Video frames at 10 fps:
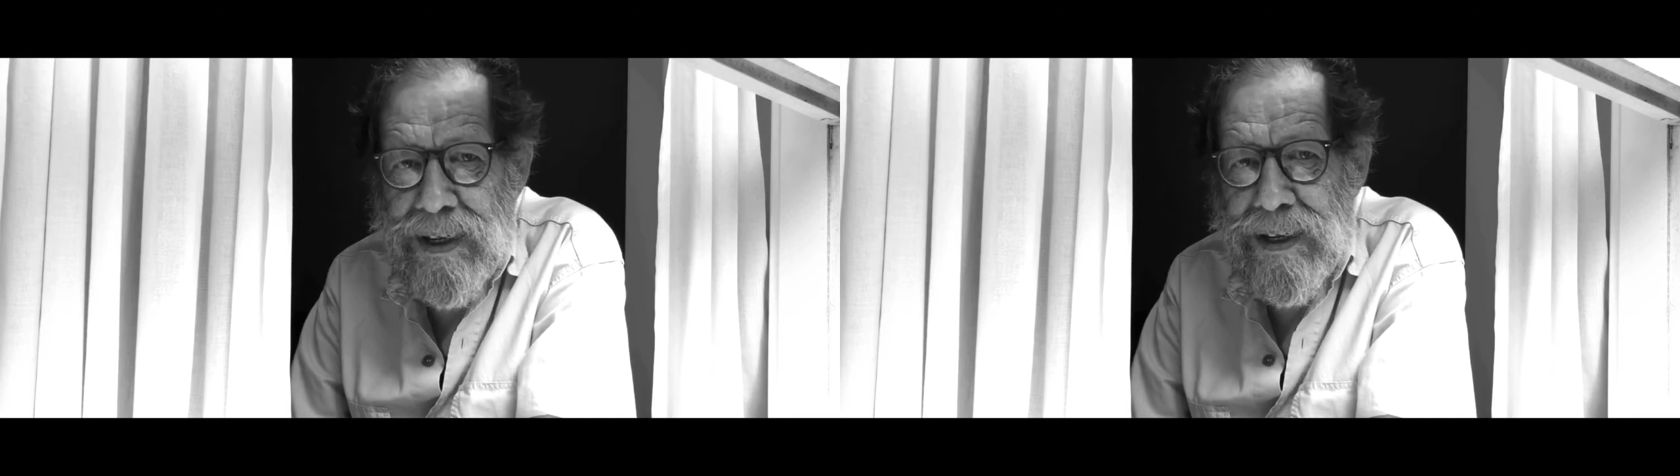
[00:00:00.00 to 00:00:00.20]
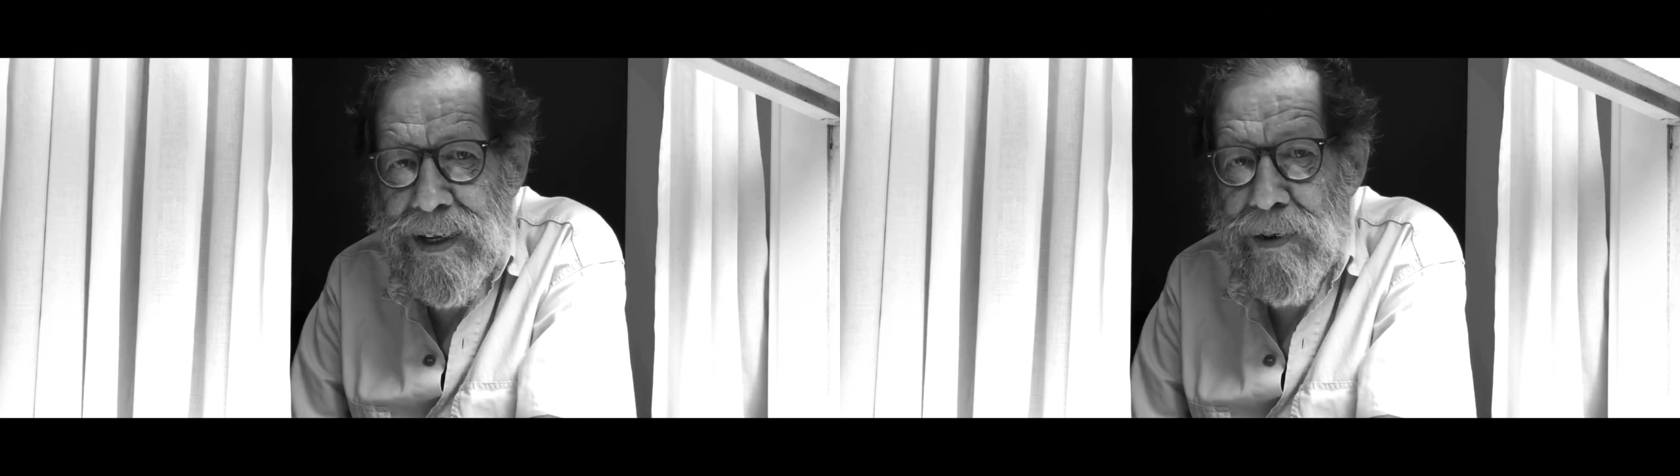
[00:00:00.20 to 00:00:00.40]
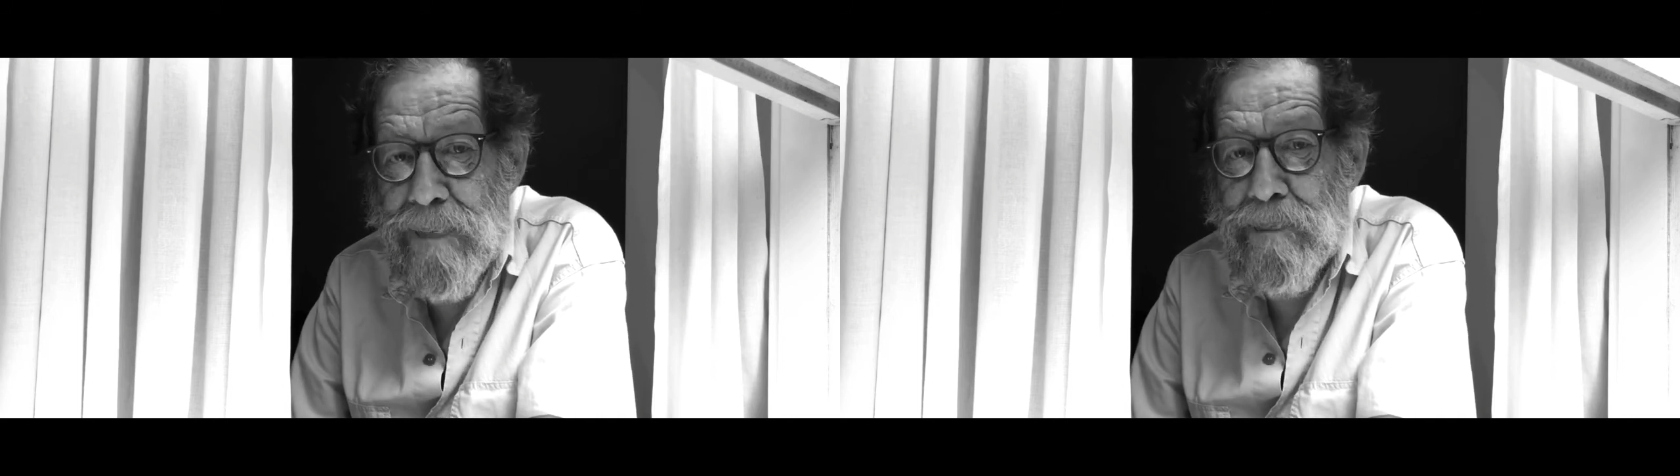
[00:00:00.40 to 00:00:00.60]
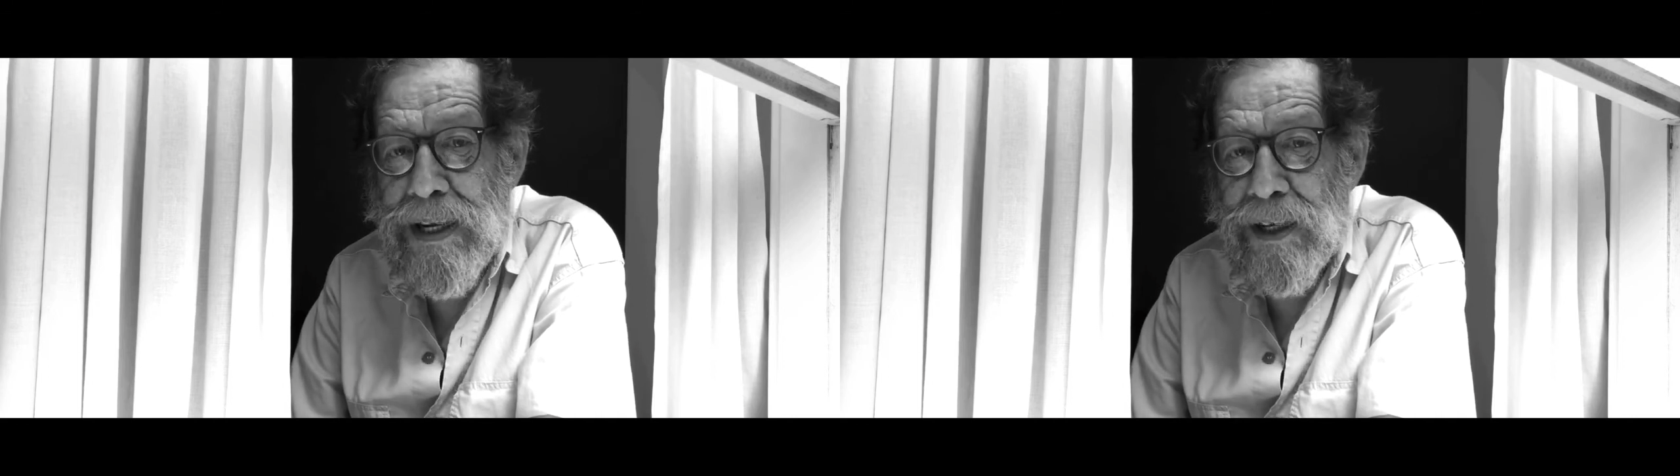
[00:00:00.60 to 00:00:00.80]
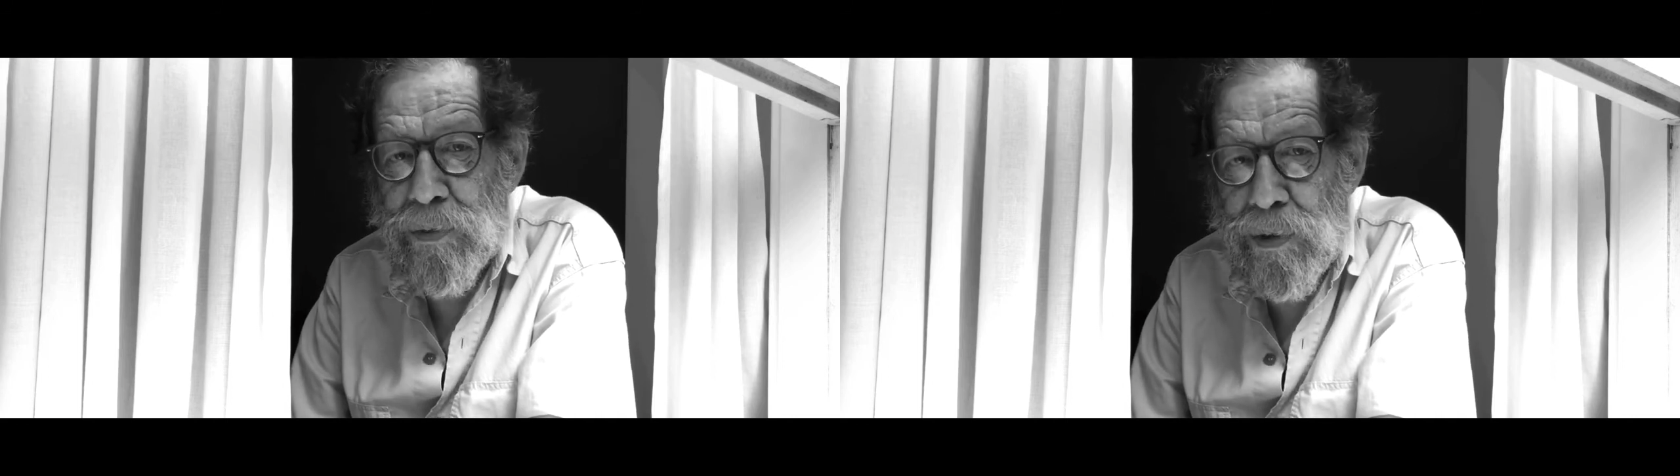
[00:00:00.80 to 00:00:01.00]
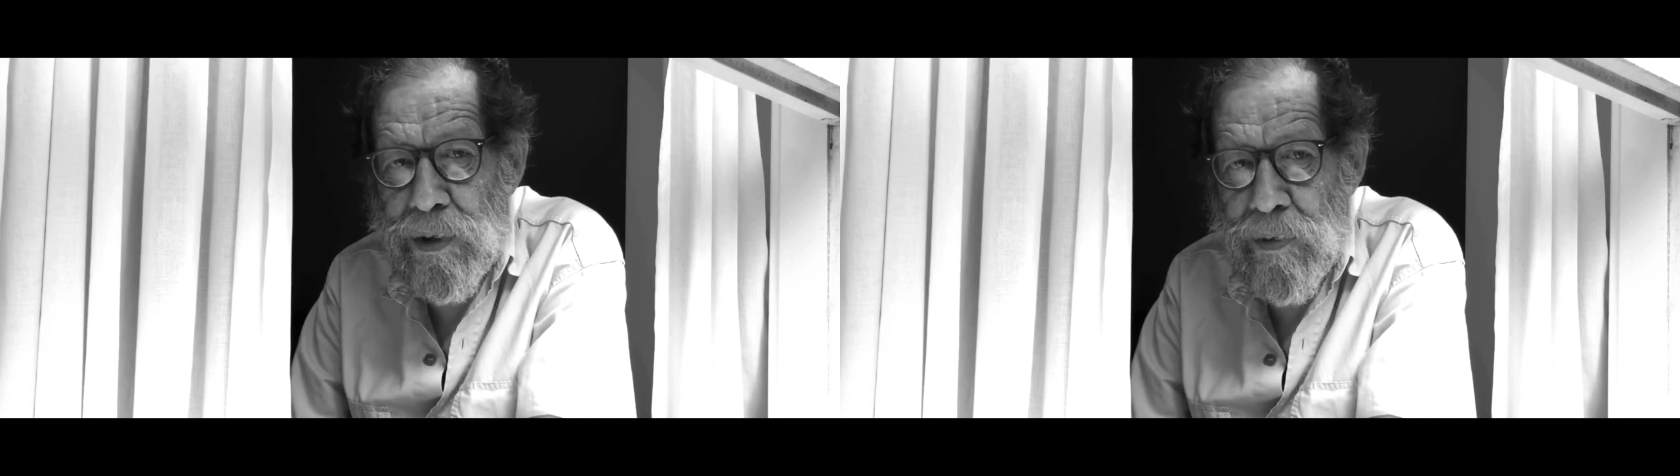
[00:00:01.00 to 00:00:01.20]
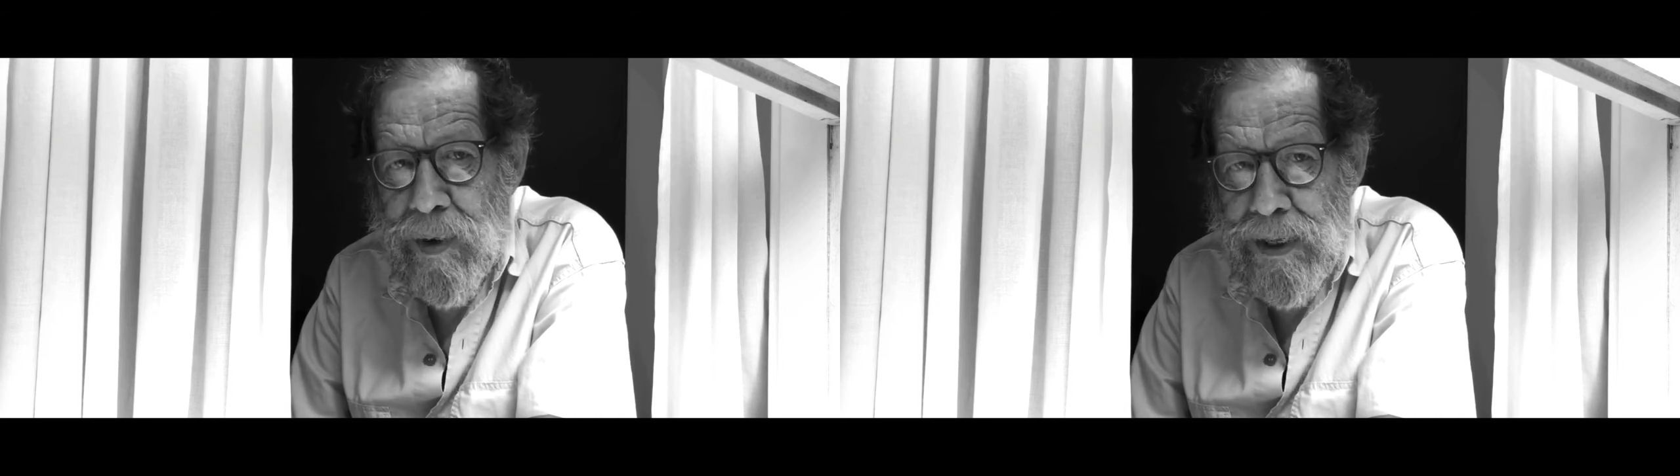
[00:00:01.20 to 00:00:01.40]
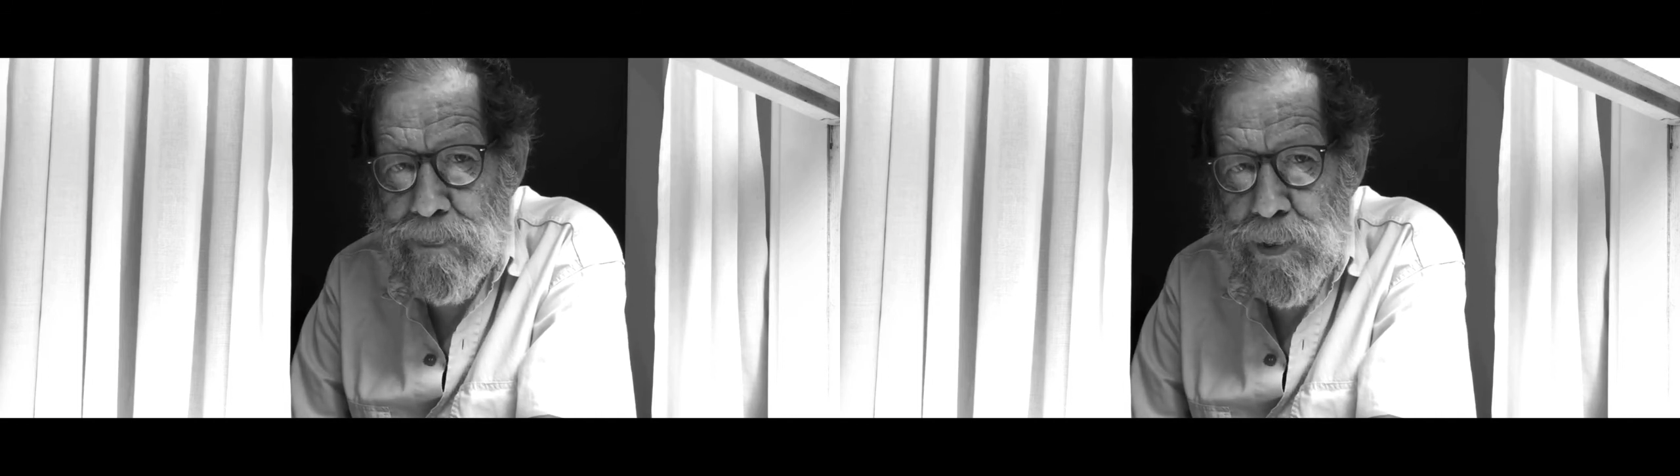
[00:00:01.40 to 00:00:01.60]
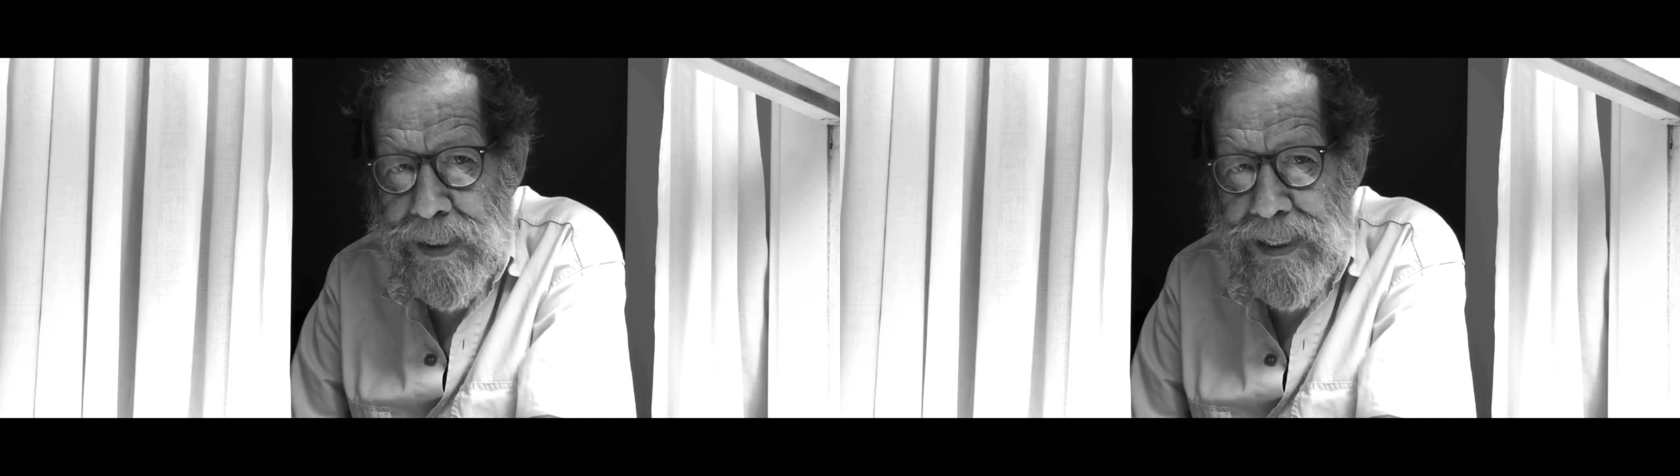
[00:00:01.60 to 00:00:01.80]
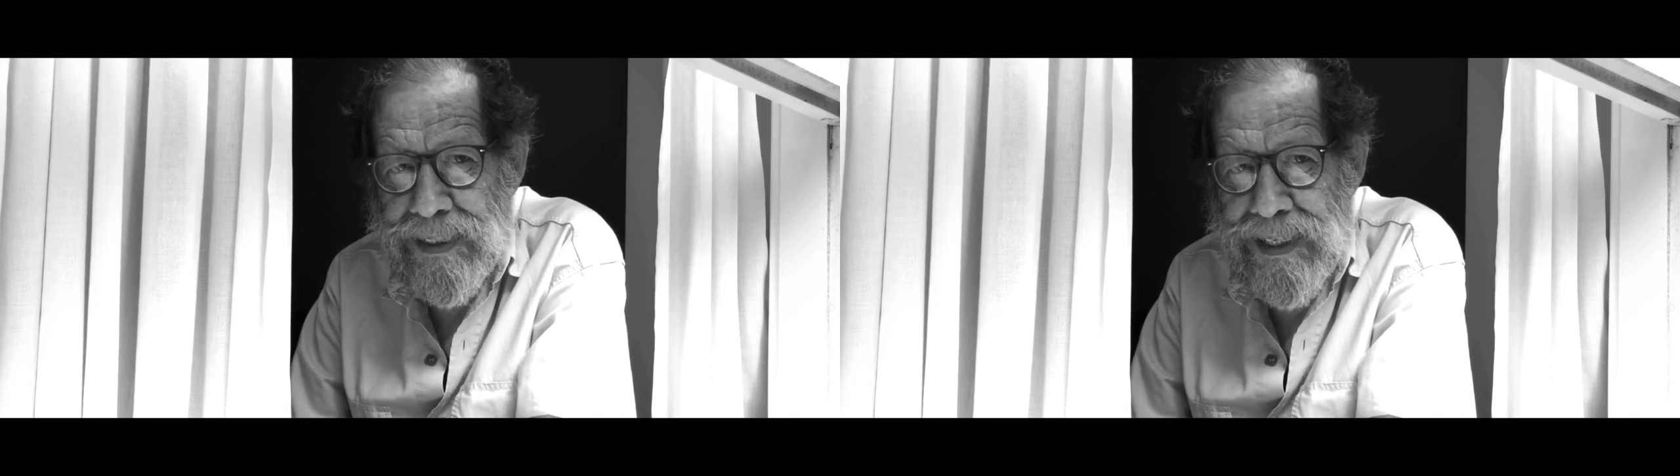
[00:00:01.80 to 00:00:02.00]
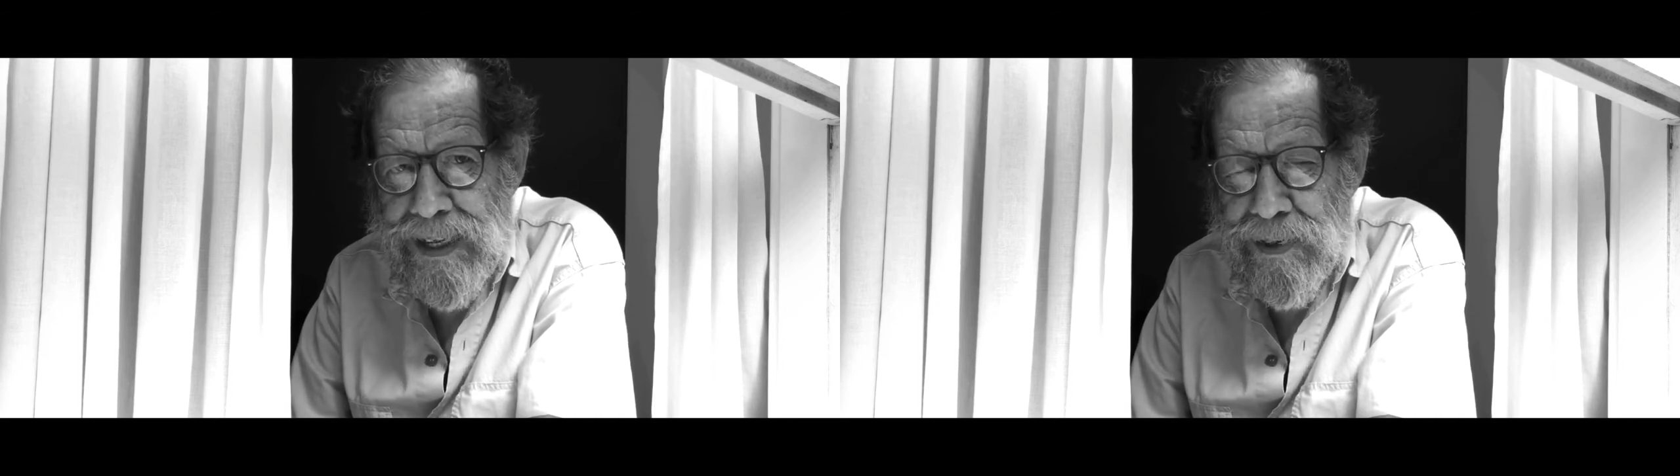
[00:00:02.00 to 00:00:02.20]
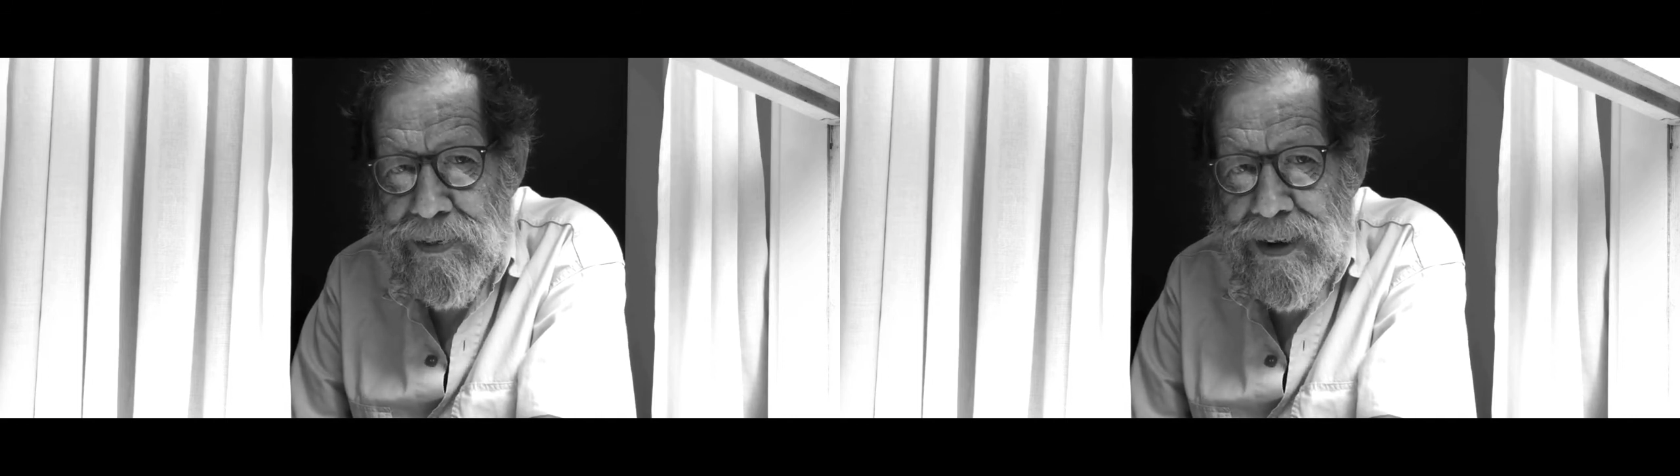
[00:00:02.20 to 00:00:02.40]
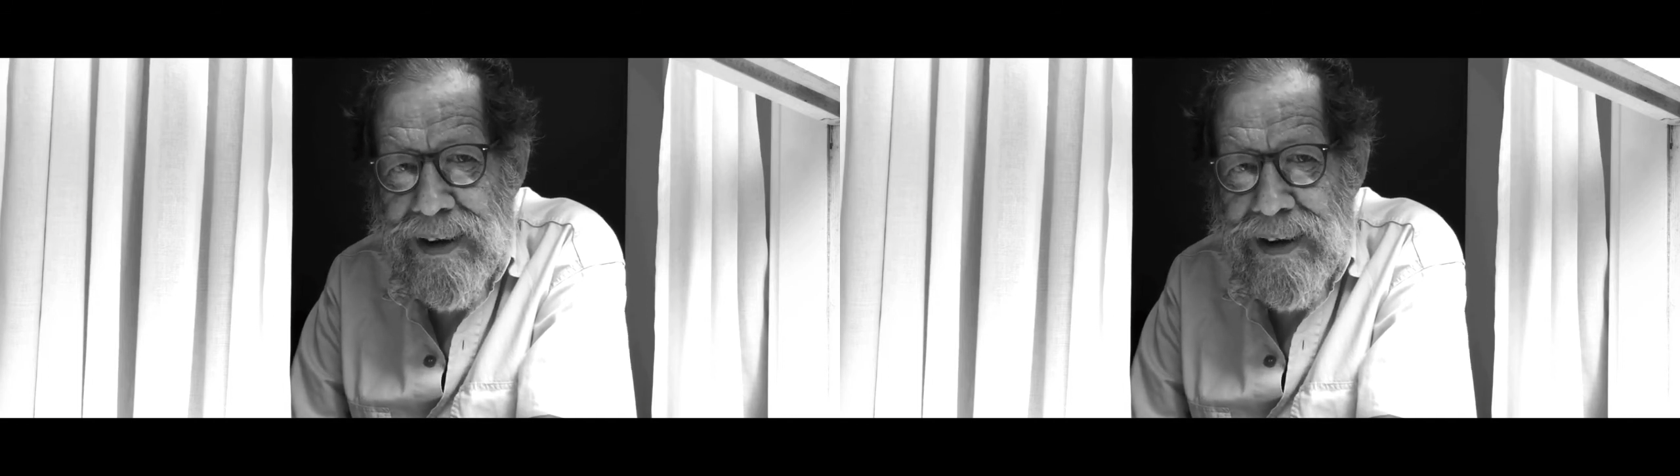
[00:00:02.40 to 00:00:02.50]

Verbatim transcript: e O Apanhador no Campo do Centeio